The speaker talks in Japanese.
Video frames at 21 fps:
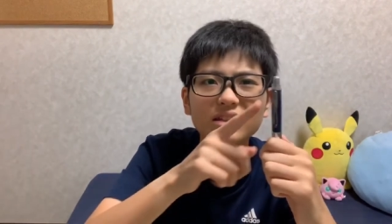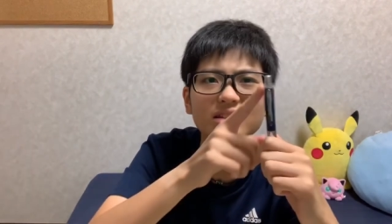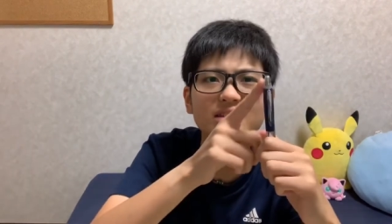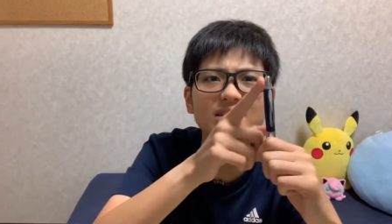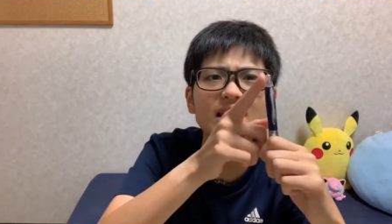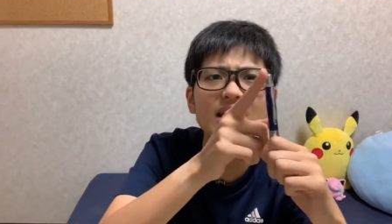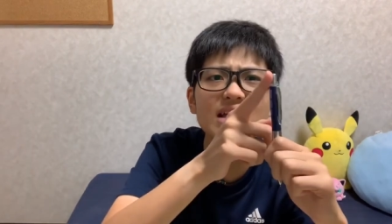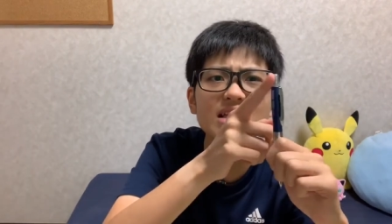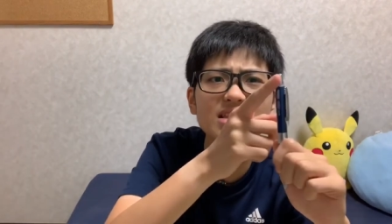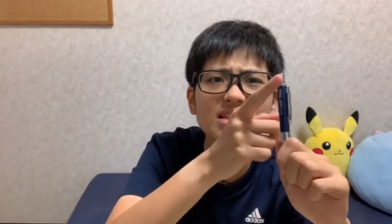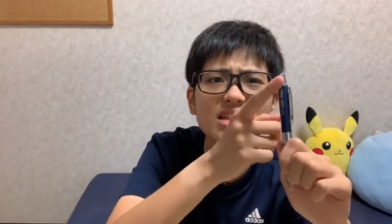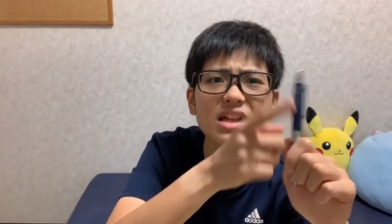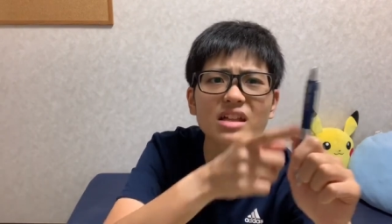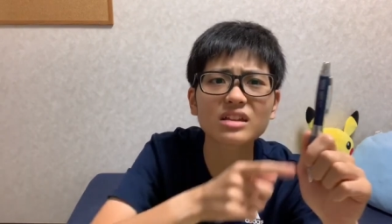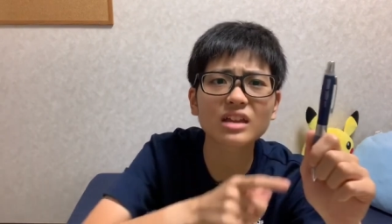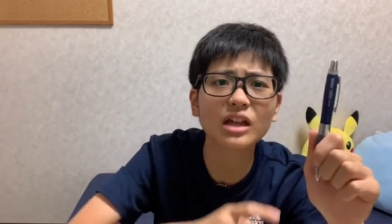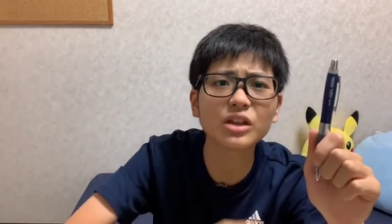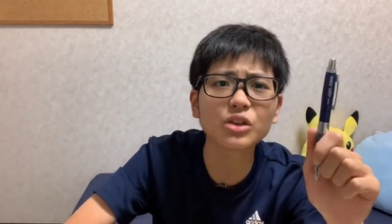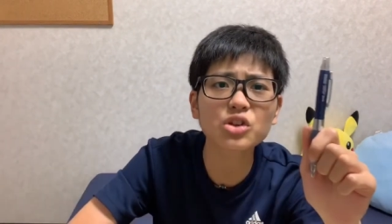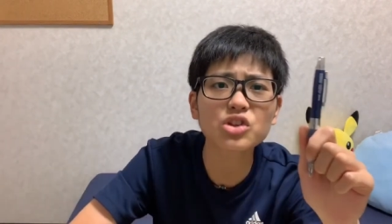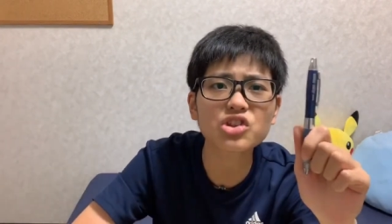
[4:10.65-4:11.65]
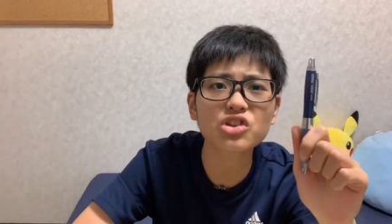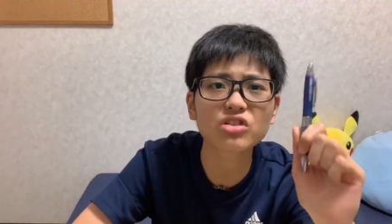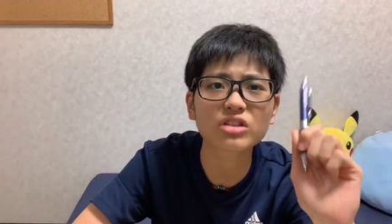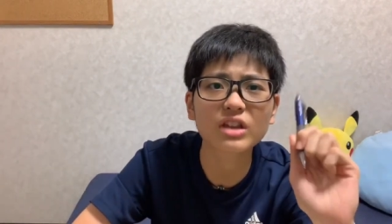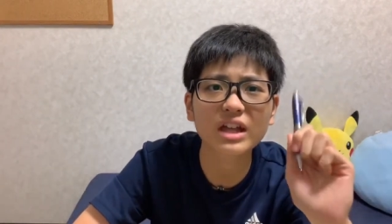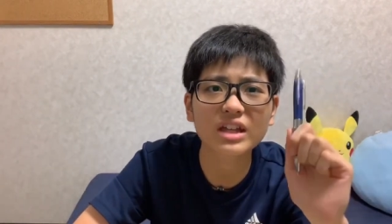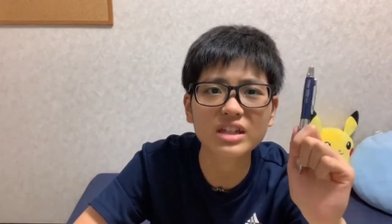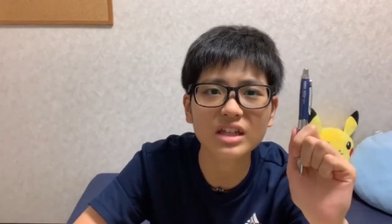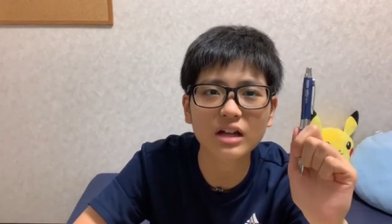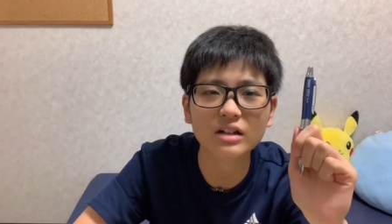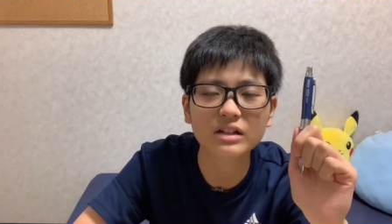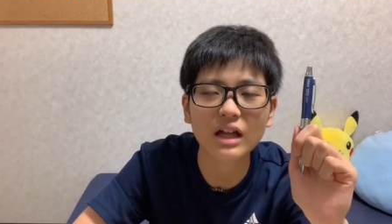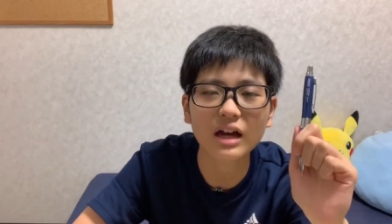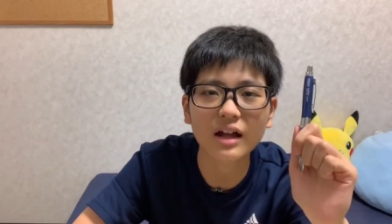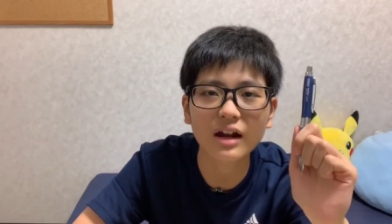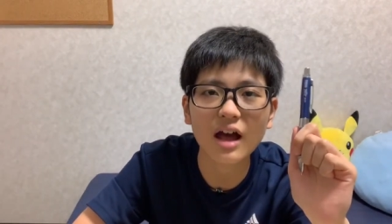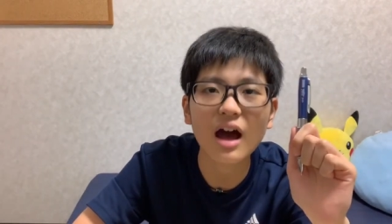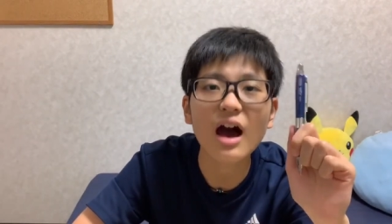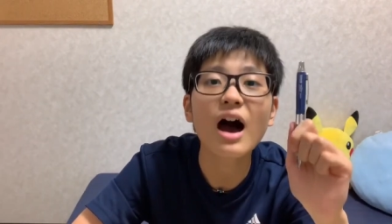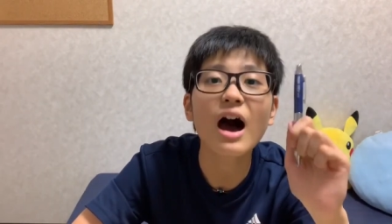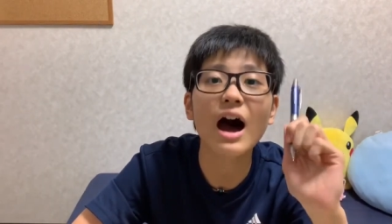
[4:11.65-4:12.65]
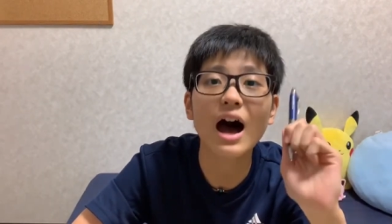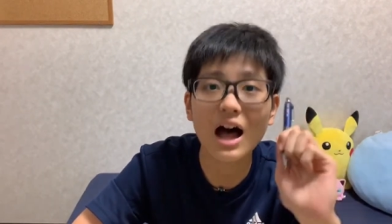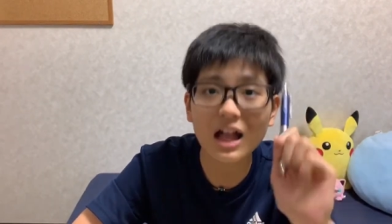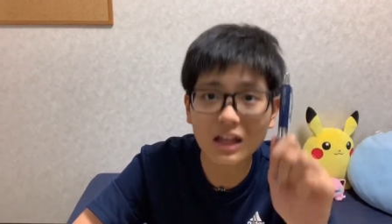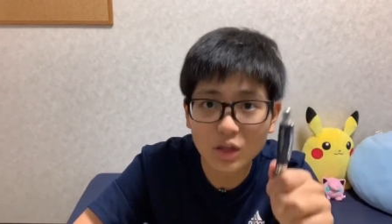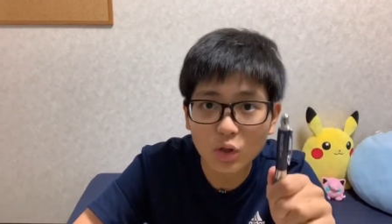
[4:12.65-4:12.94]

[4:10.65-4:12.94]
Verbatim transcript: 全然楽しくない逆だから。あ